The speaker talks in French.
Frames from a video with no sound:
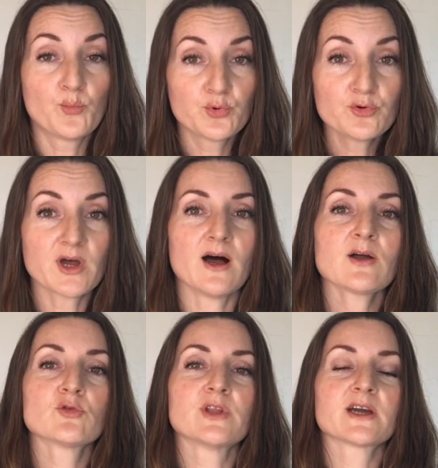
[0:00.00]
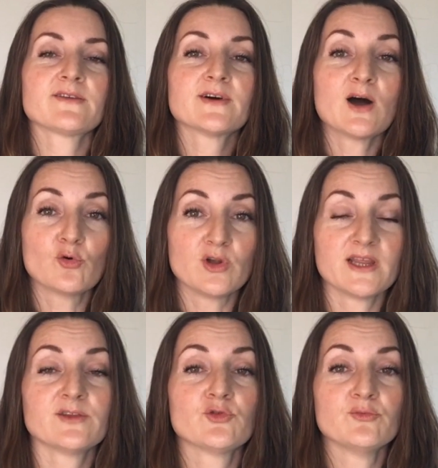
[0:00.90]
plus gras, qu'on arrivera au
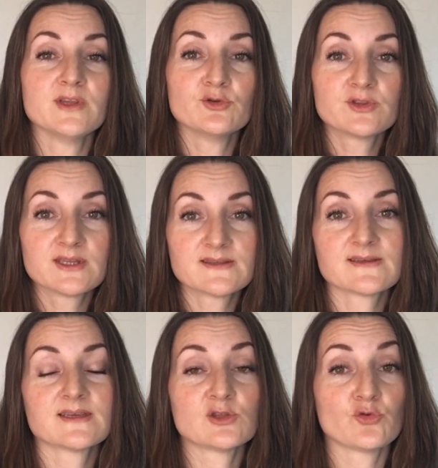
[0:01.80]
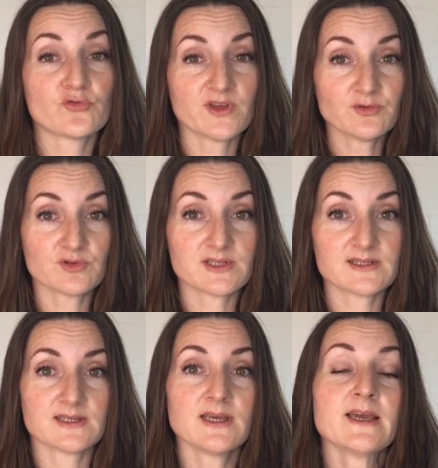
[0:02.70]
lait de milieu de tétée et de fin de
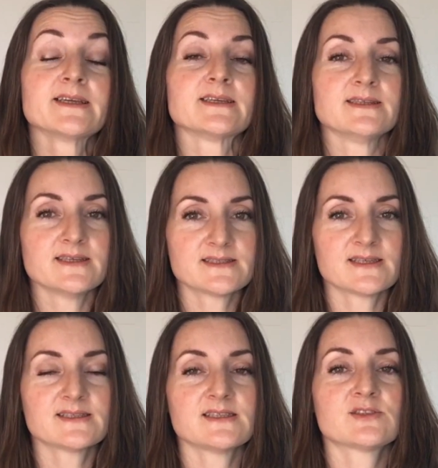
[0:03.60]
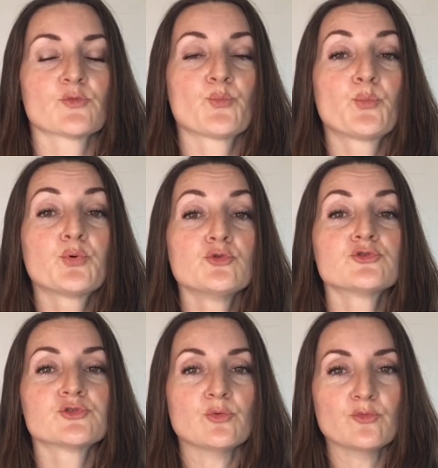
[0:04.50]
tétée, qui nécessite
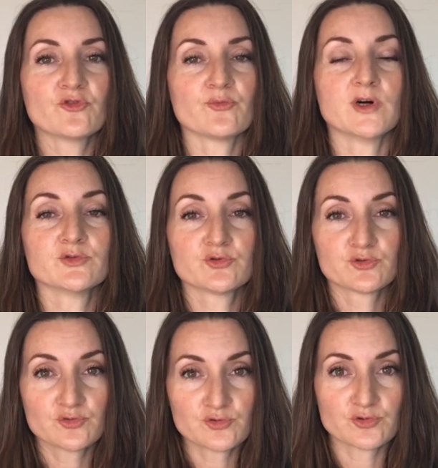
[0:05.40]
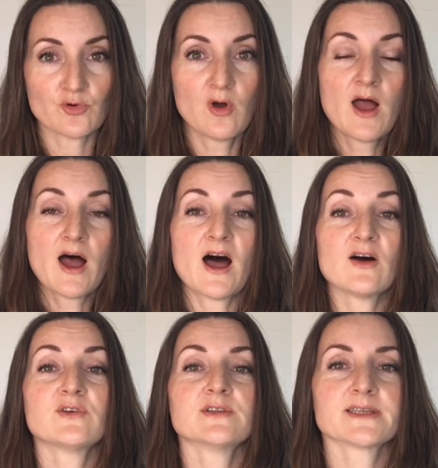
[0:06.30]
plus de mouvements de succion
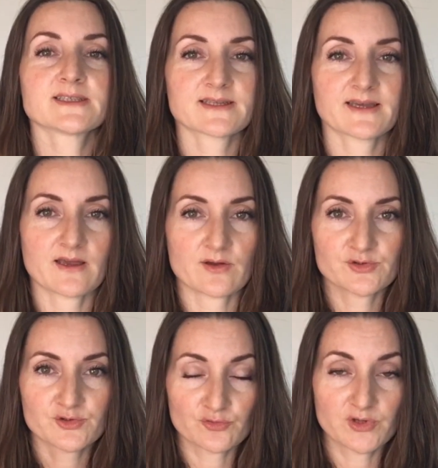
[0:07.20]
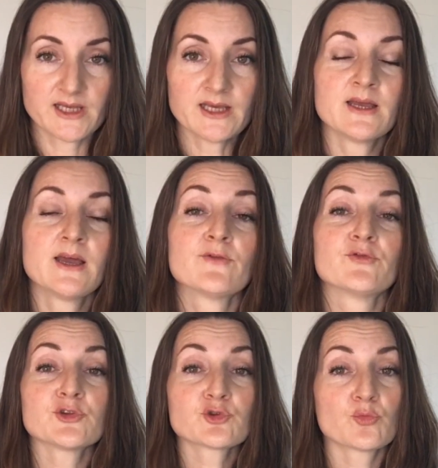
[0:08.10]
avant d'extraire ce lait,
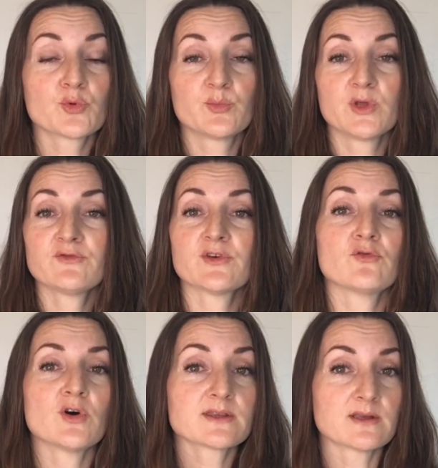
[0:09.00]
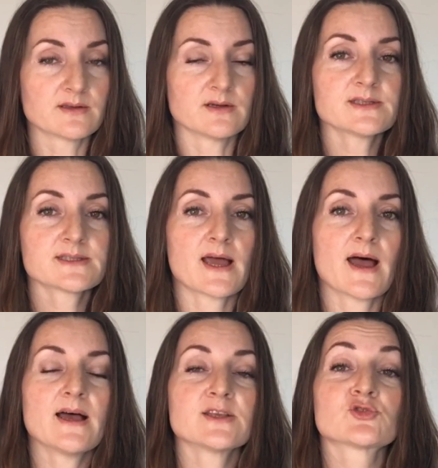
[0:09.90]
votre bébé va avoir tendance
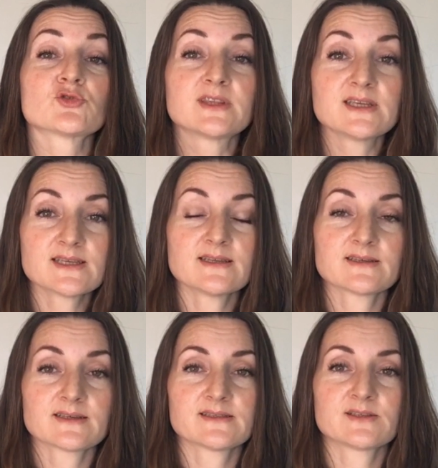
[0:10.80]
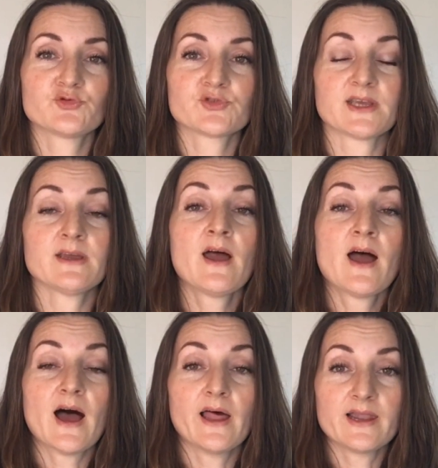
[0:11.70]
à se désintéresser du sein,
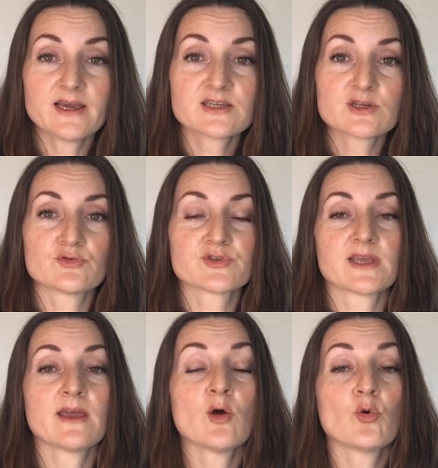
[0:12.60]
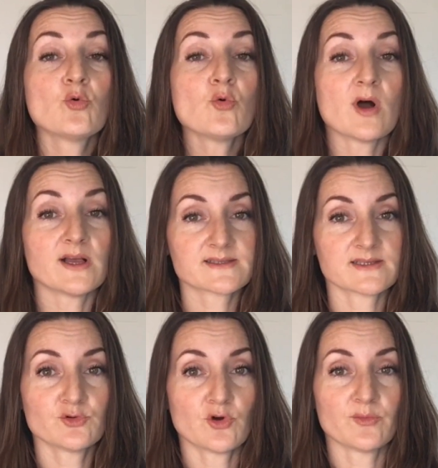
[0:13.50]
à lâcher le sein ou à
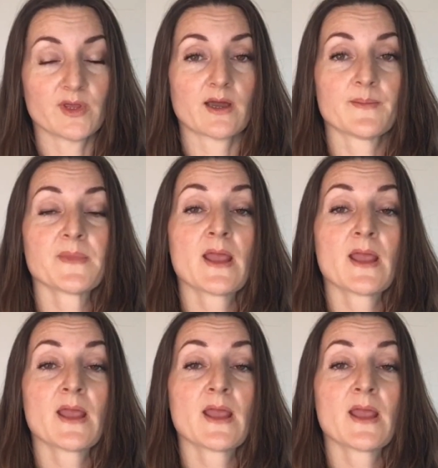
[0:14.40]
s'endormir.